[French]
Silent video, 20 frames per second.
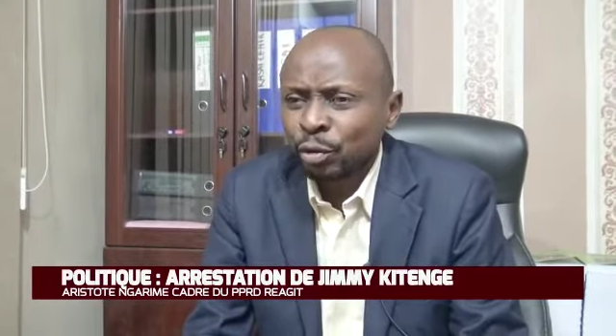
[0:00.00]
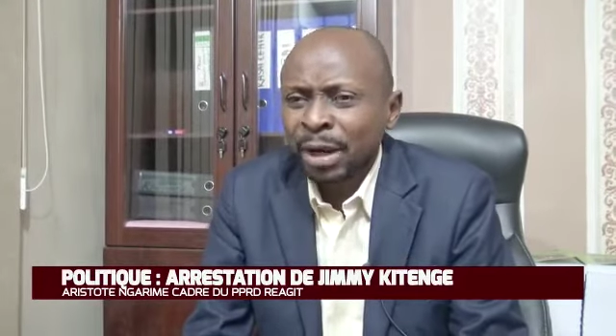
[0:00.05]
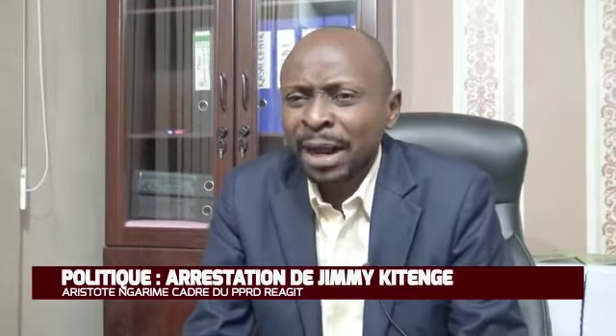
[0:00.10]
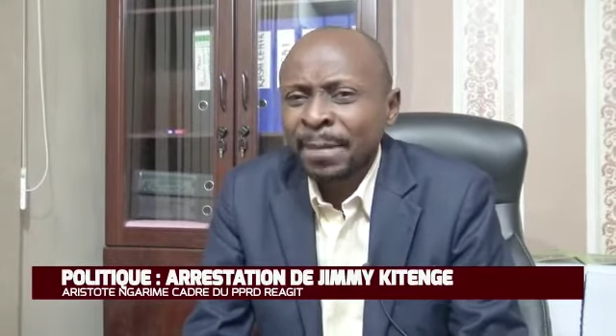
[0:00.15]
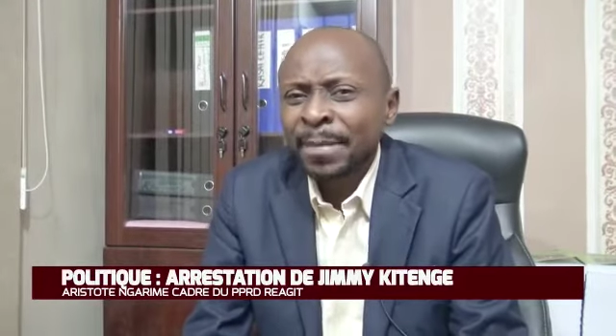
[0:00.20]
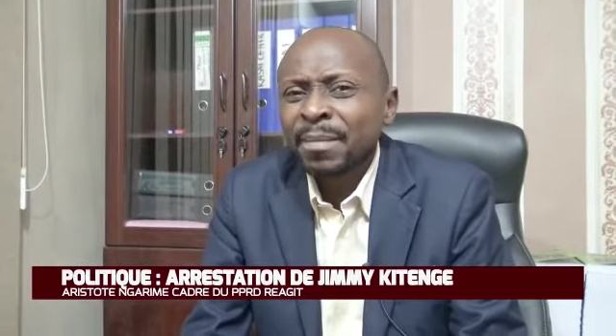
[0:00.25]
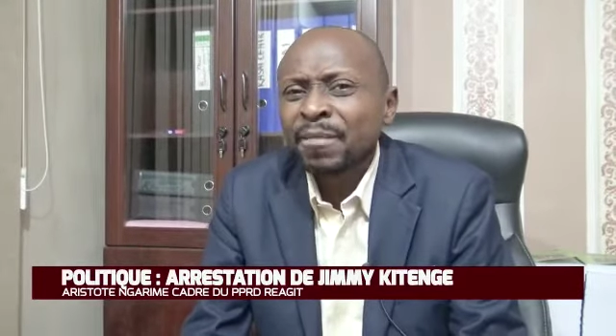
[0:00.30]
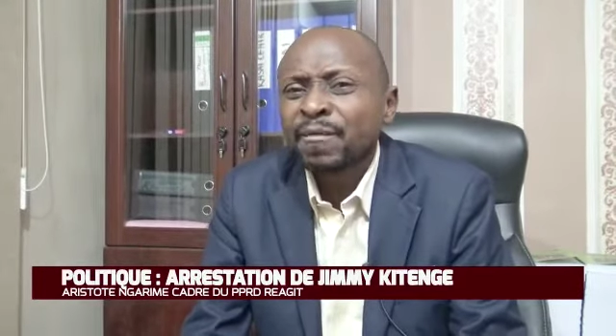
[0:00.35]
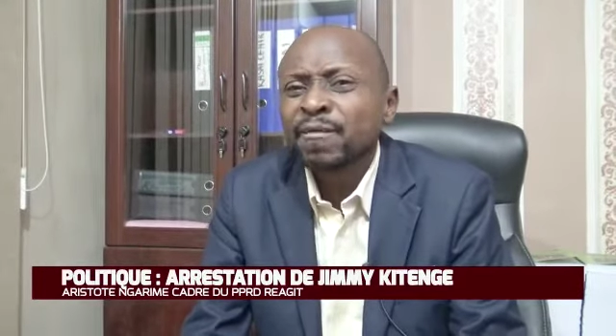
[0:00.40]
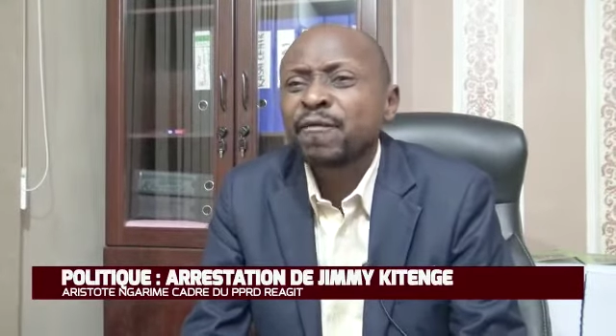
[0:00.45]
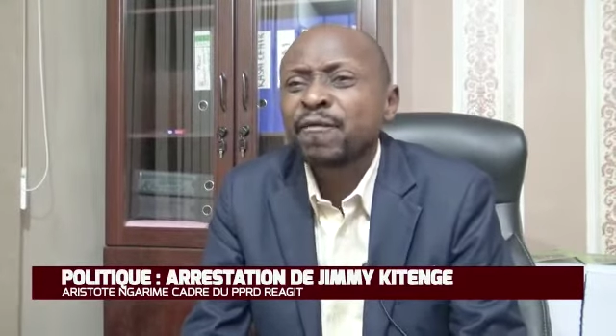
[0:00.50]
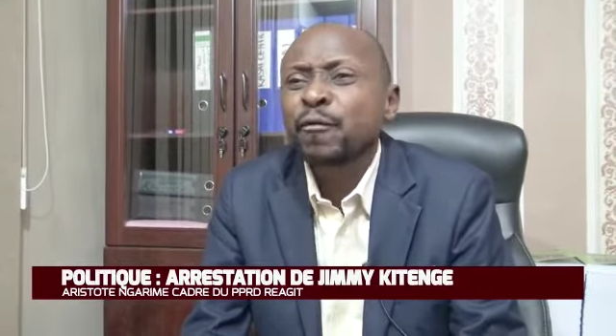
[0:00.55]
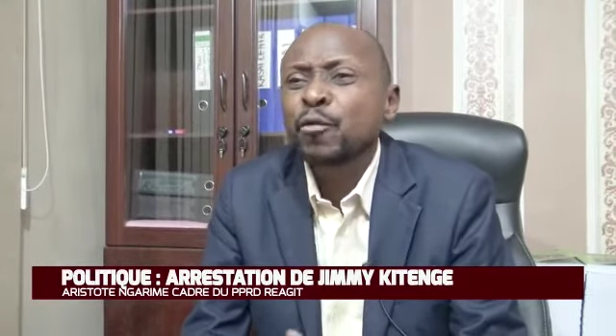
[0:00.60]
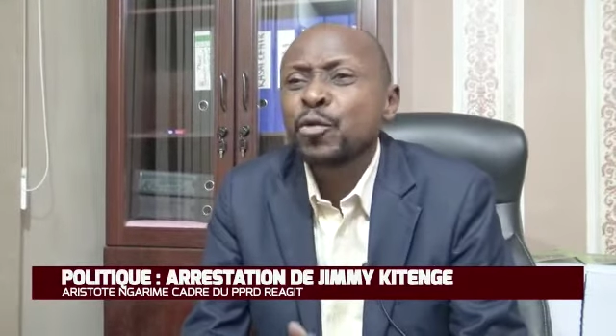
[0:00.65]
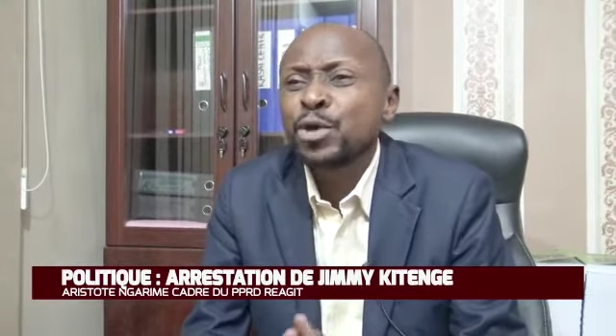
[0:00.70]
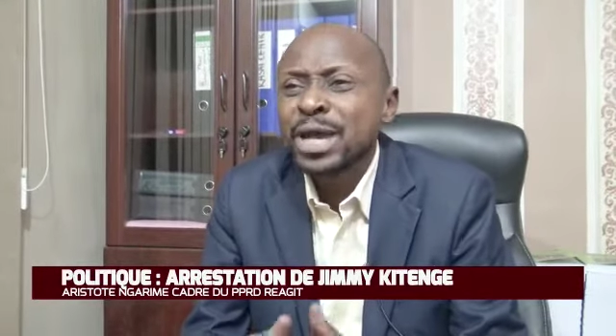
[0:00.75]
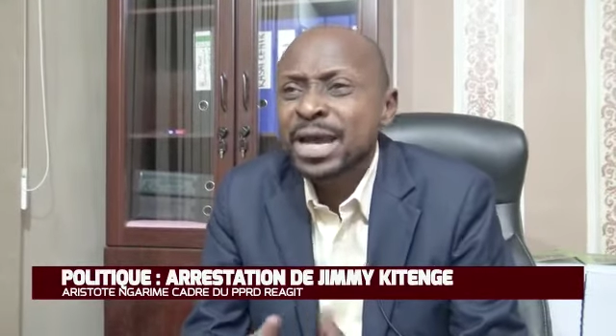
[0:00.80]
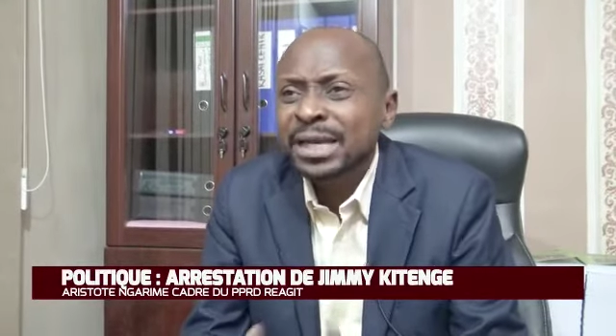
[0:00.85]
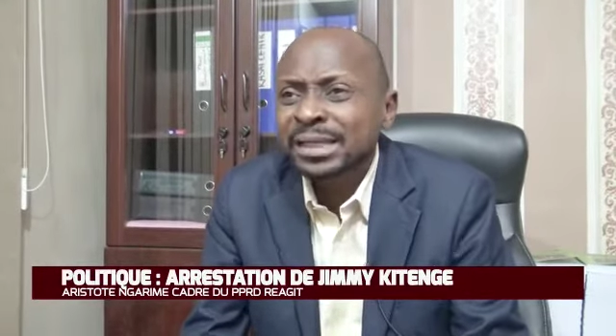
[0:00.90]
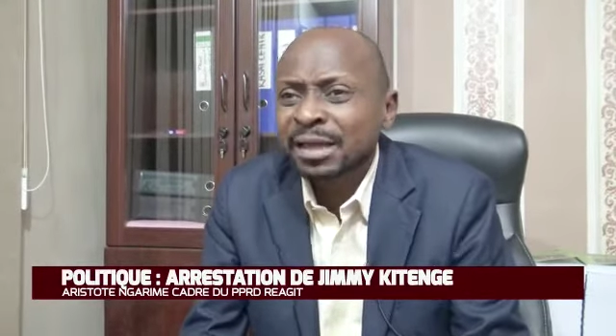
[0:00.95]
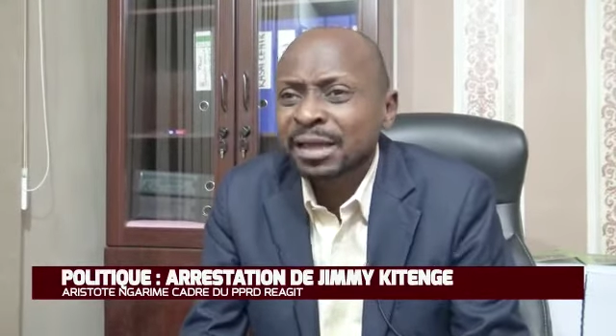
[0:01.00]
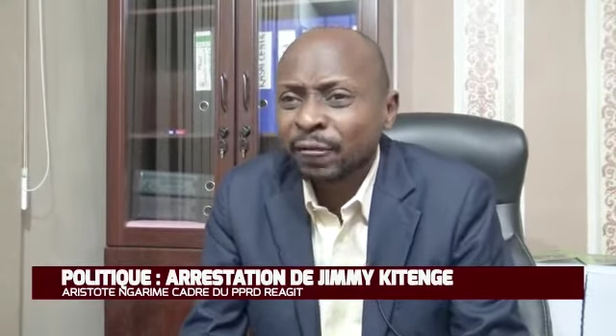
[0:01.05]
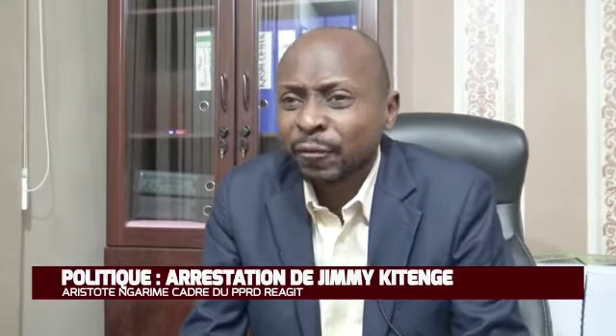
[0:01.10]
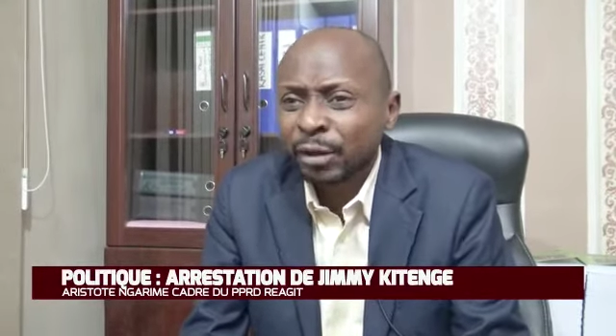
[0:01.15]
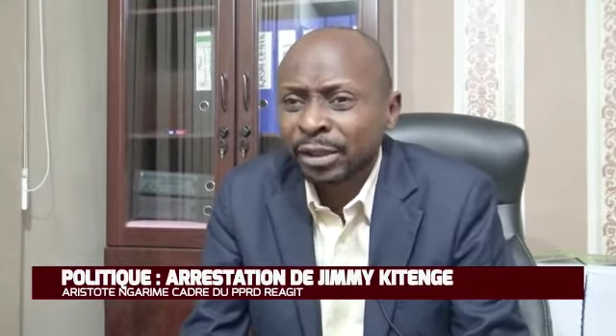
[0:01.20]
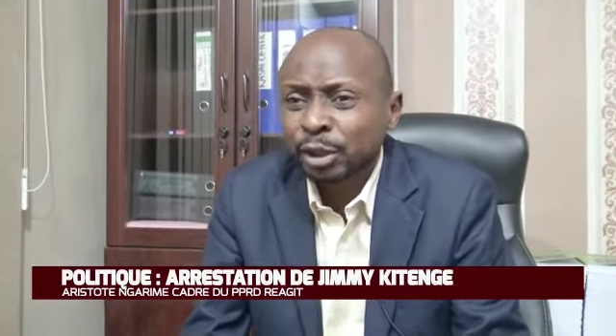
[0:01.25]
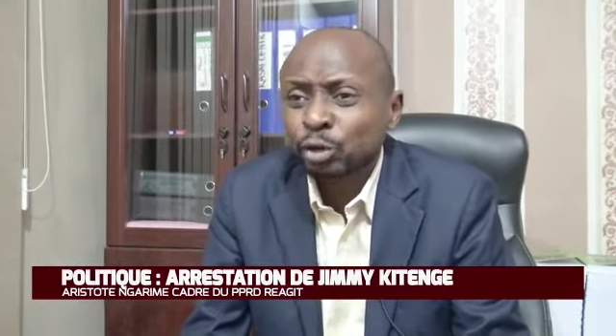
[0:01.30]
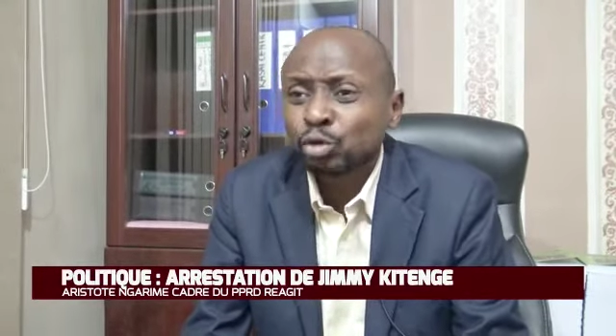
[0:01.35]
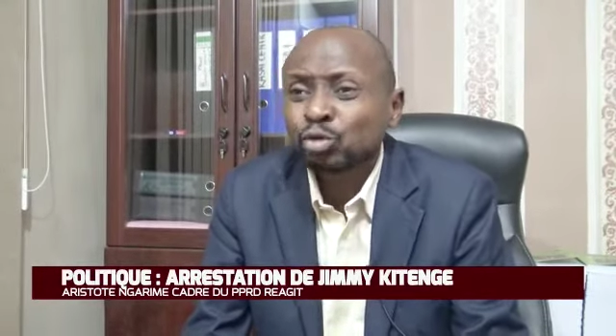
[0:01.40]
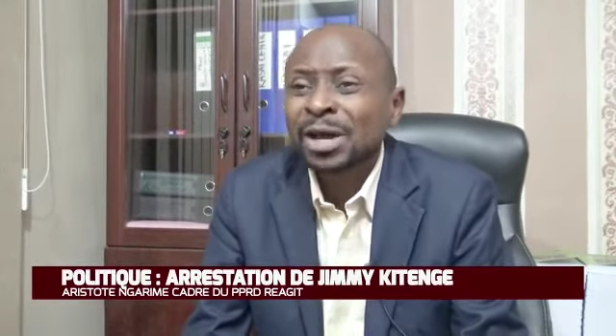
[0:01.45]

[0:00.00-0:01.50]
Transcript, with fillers: On a même fouillé sa voiture